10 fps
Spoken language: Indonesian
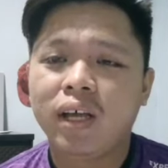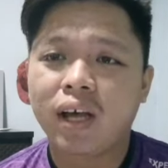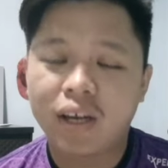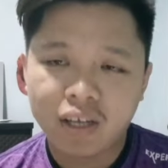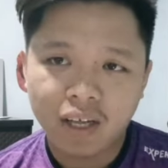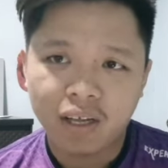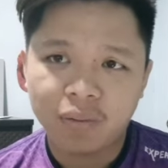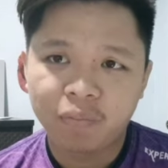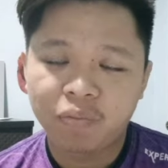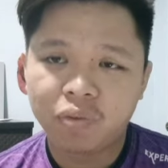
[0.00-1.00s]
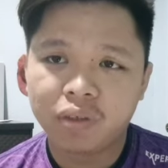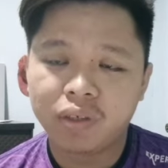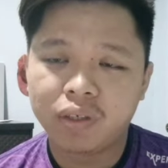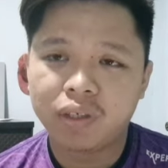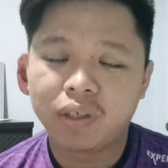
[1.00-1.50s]
Adakah
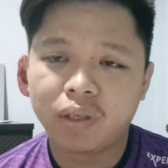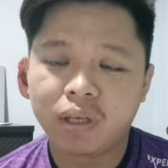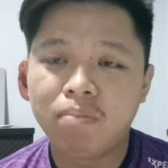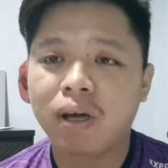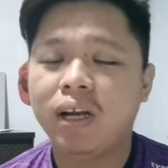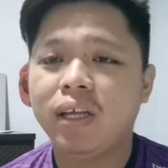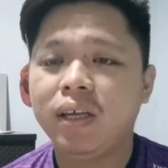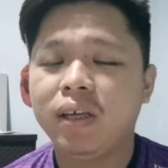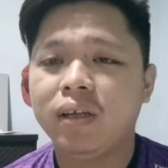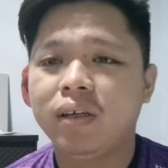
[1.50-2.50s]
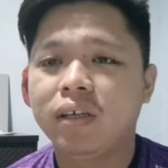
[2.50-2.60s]
Eh, kembali